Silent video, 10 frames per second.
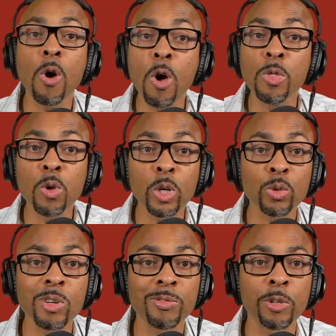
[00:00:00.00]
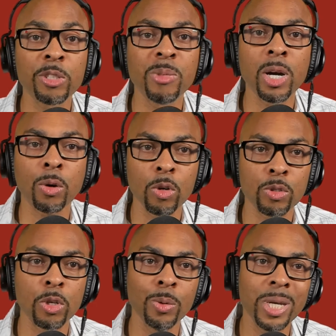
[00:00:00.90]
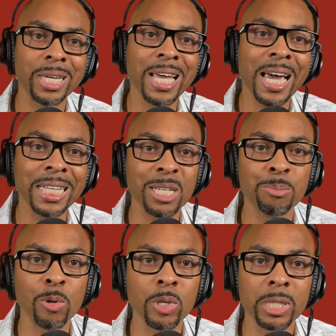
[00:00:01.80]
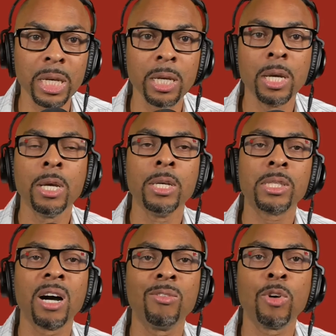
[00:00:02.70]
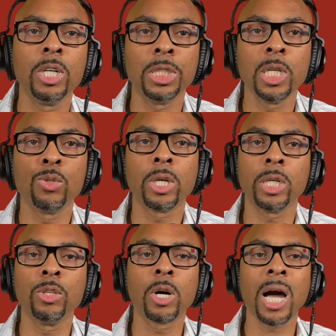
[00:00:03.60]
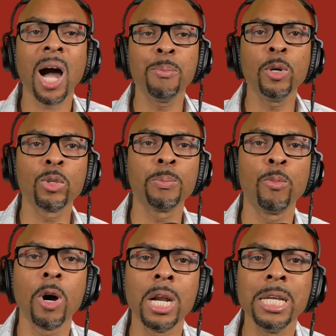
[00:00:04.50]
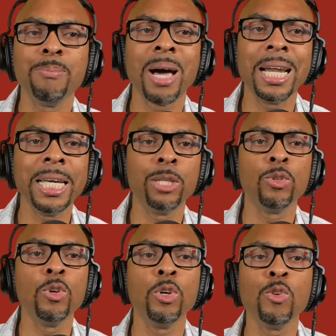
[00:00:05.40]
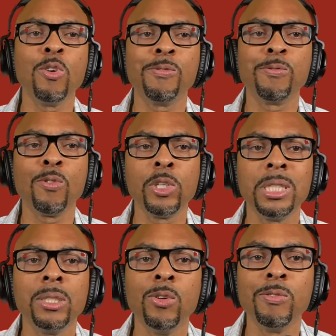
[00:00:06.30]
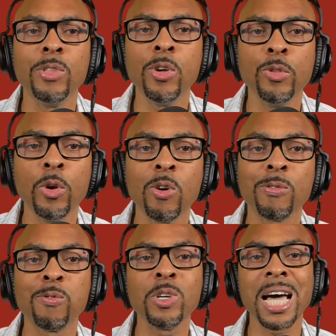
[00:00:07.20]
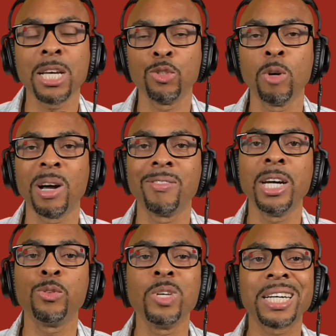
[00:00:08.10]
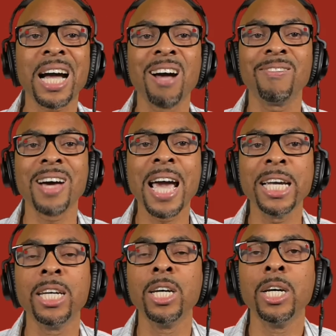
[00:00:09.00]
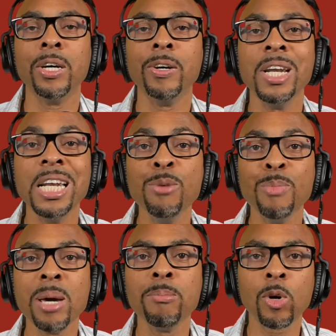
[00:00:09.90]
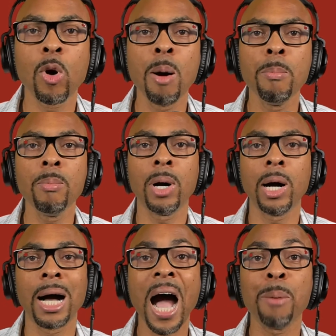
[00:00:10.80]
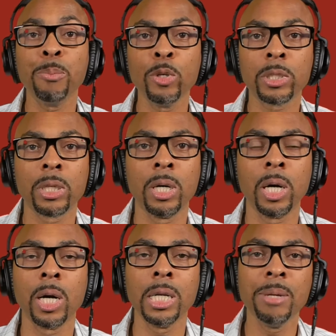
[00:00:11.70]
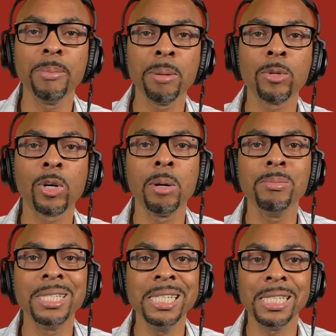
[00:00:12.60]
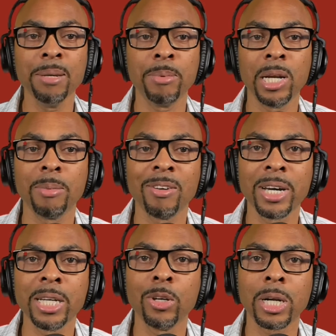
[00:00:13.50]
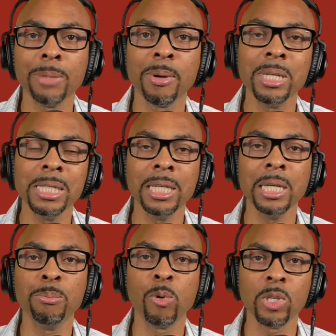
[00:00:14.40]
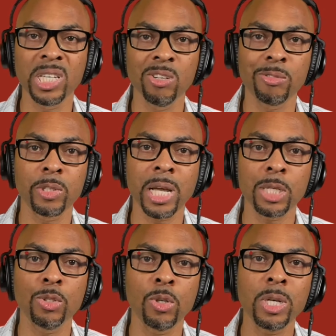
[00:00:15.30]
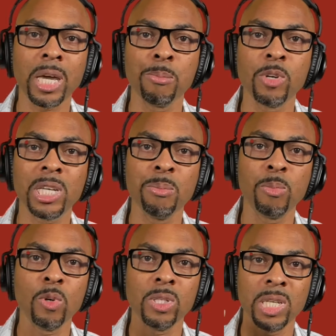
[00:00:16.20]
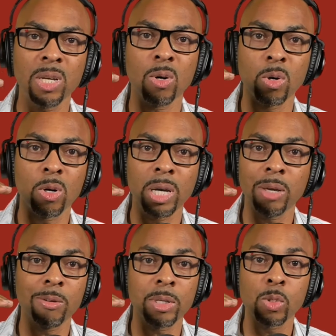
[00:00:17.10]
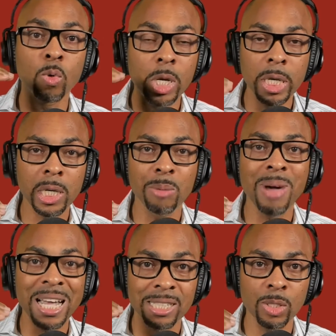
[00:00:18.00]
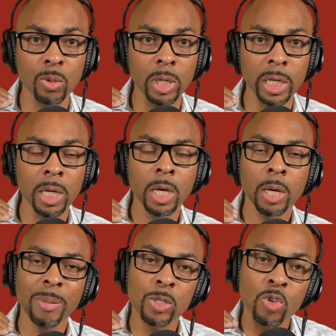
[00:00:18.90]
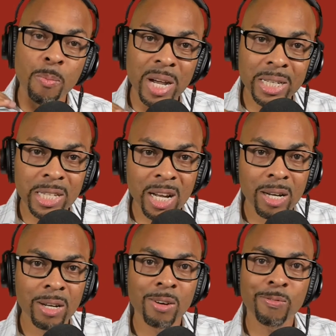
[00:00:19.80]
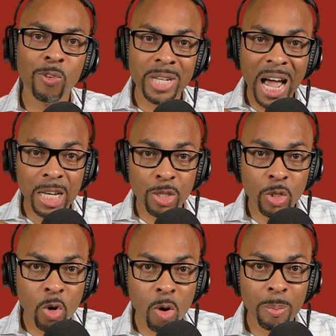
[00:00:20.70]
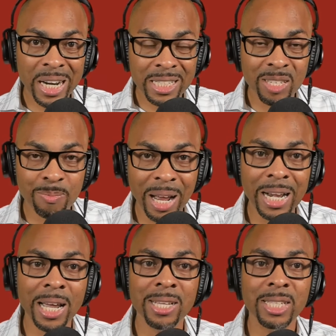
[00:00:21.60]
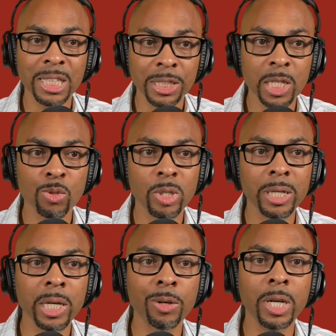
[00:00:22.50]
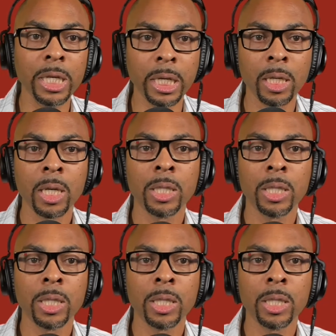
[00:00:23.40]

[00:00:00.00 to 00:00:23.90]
un autre fondement que celui qui a été posé, savoir Jésus-Christ. Donc, apôtre Paul, il parlait de une fond, de, fondation, pas vrai? De travail euh, lui-même comme euh, apôtre, euh, lui-même comme disciple, pas vrai? Donc lui-même il dit, lui posait en fondation, il y a des gens qui posaient sous lui, qui bâtit sous lui, mais cependant, fondation principale là, c'est Jésus-Christ que lié.